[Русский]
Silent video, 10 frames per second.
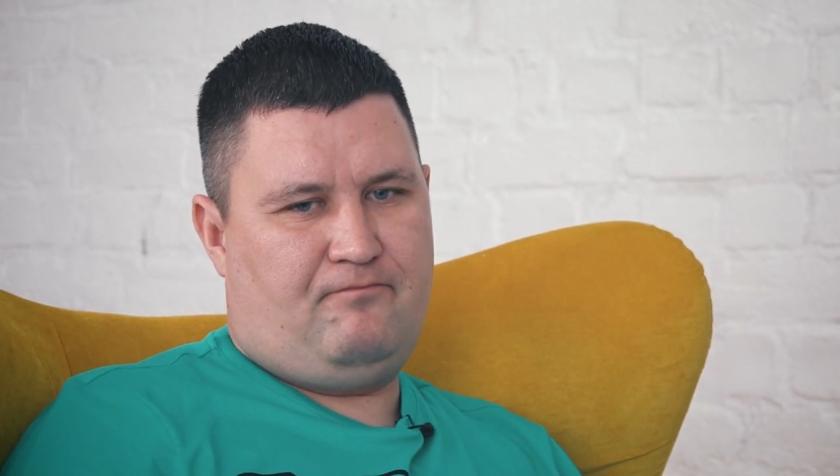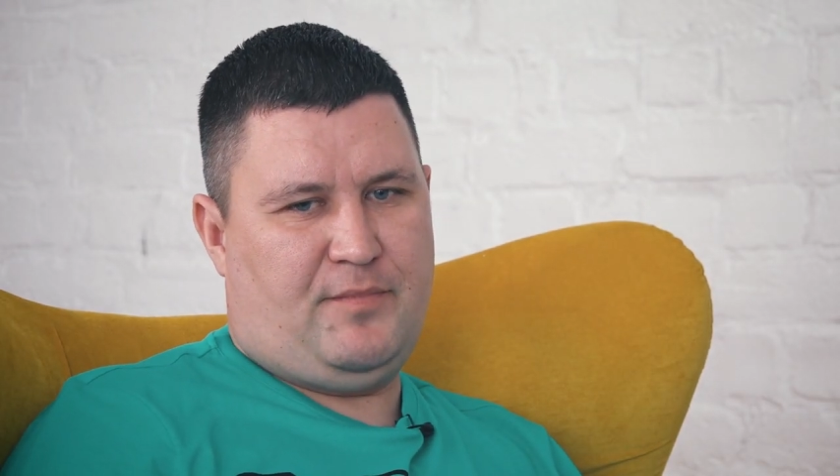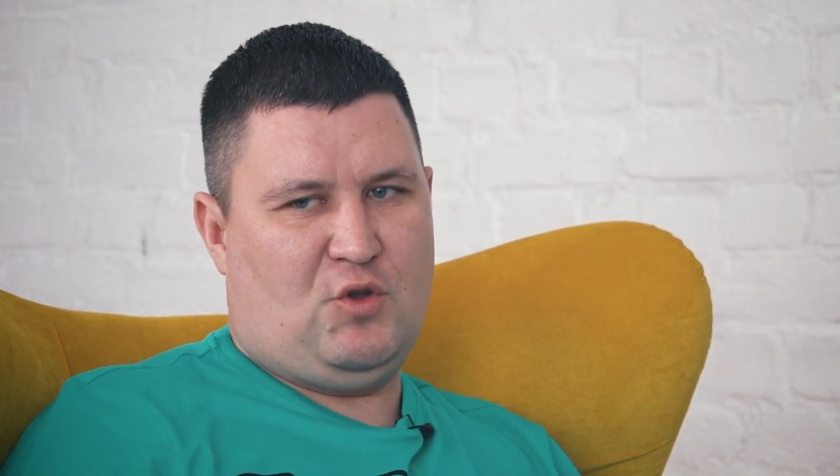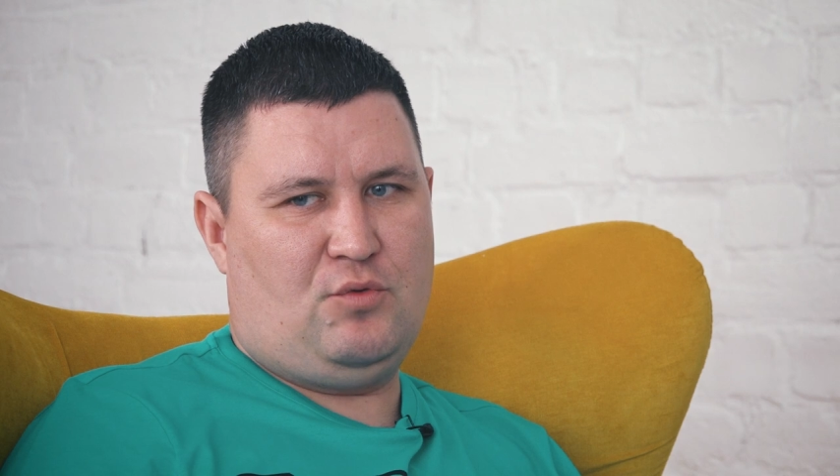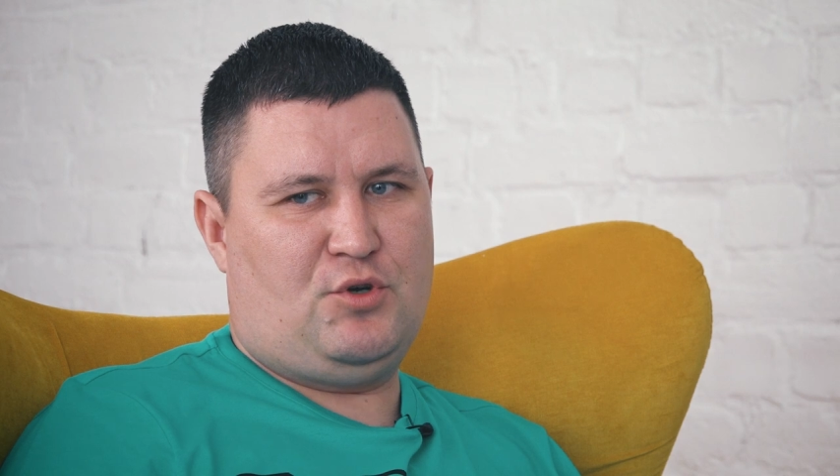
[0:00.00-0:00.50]

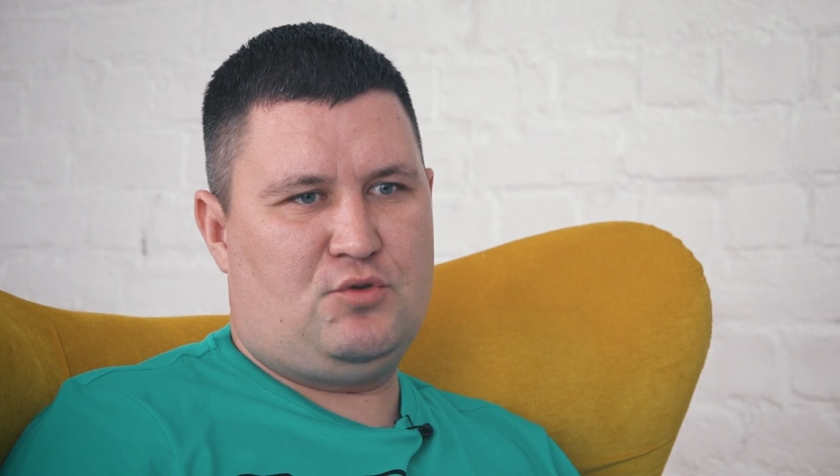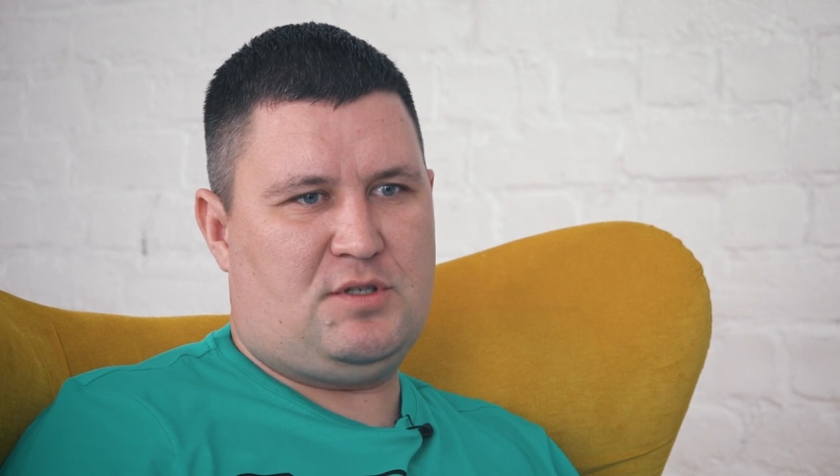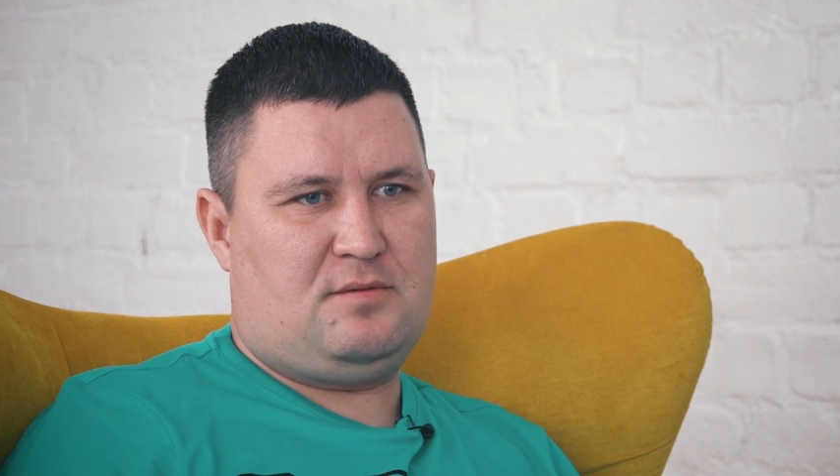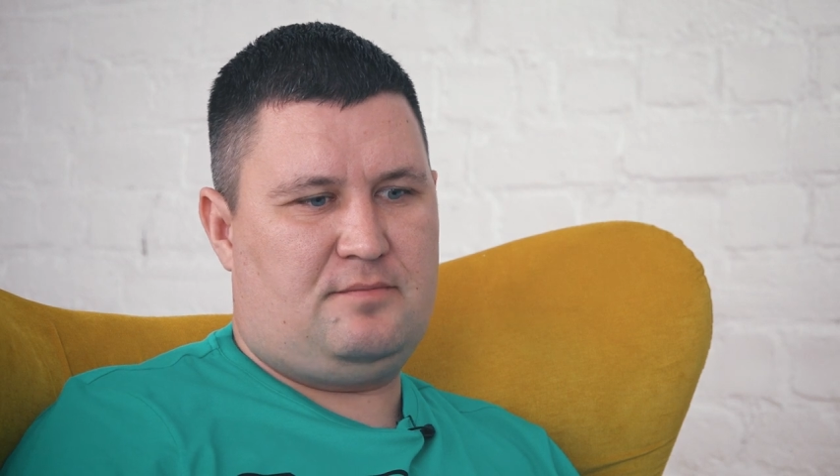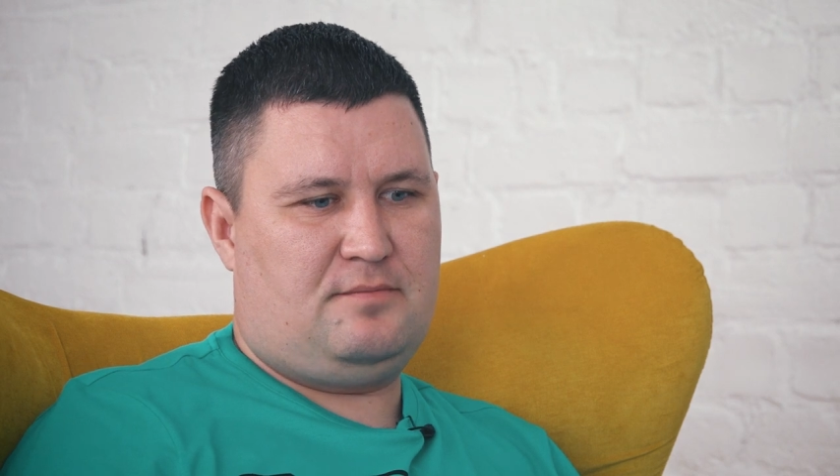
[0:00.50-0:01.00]
ну и
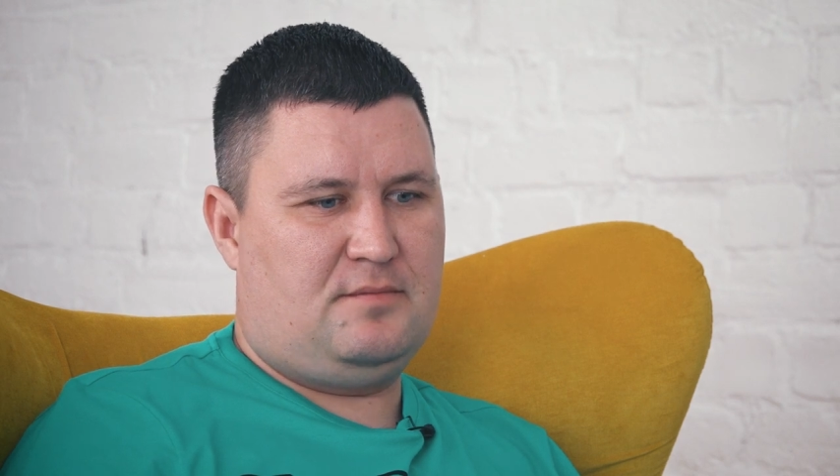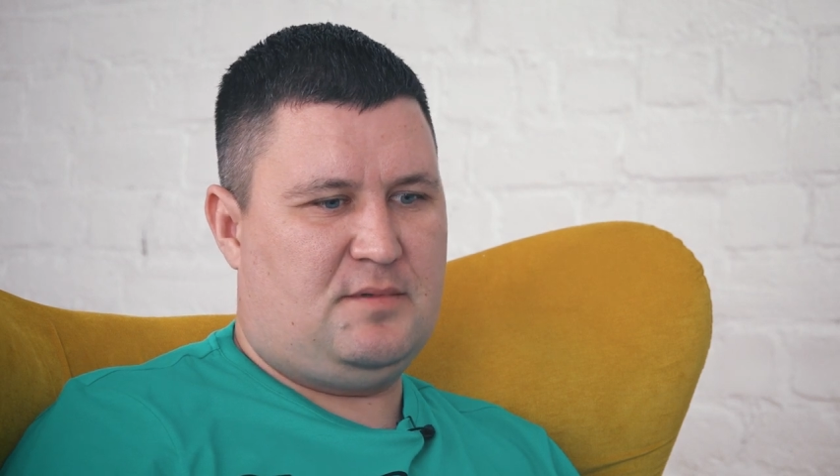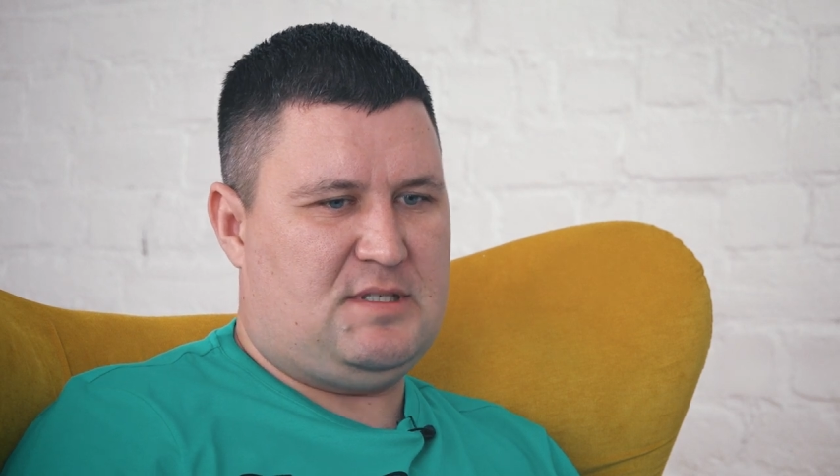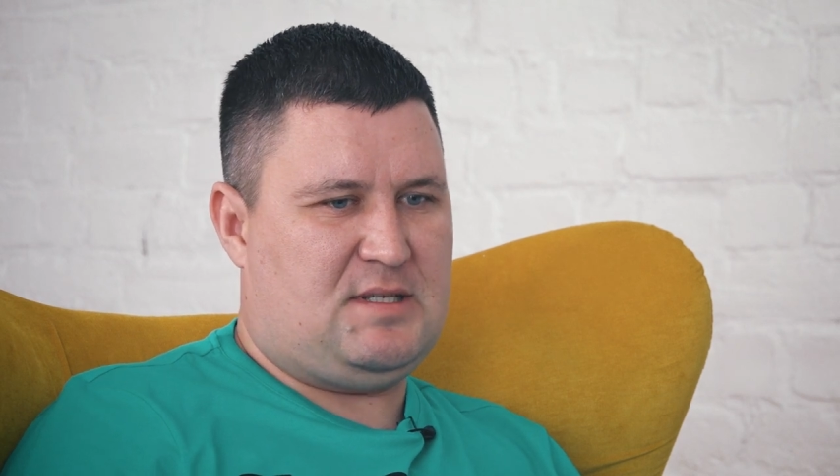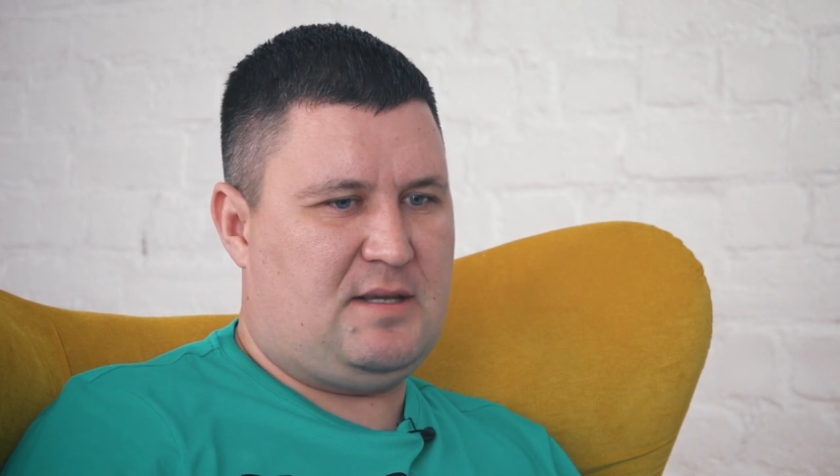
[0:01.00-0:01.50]
плюс
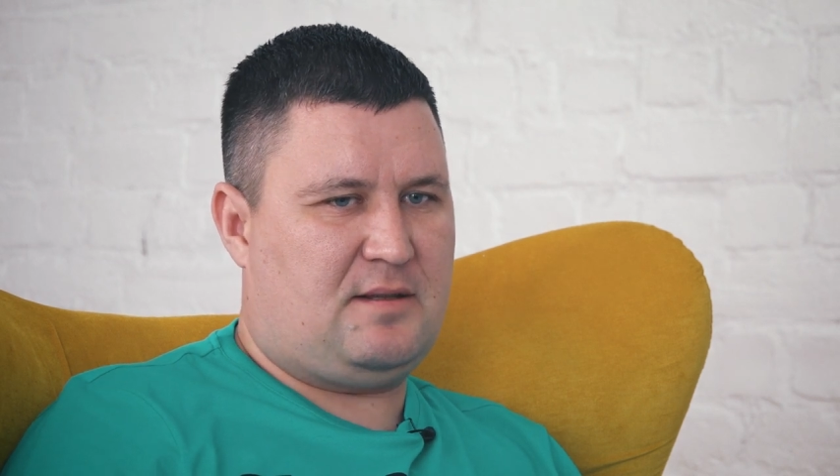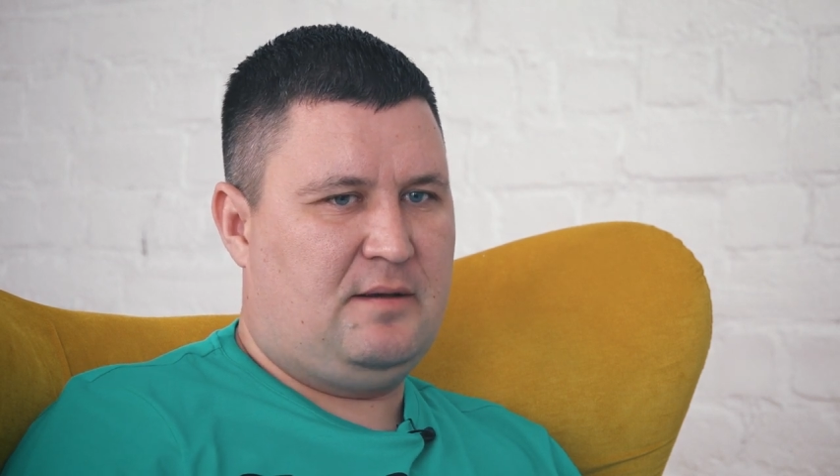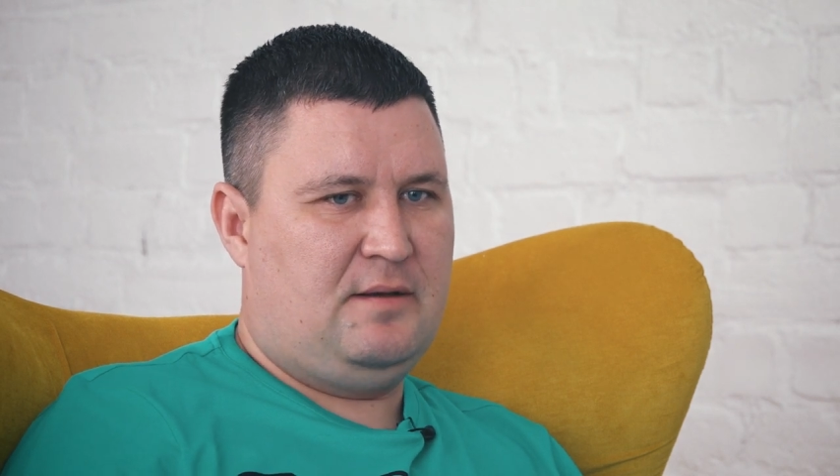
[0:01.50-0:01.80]
сайт.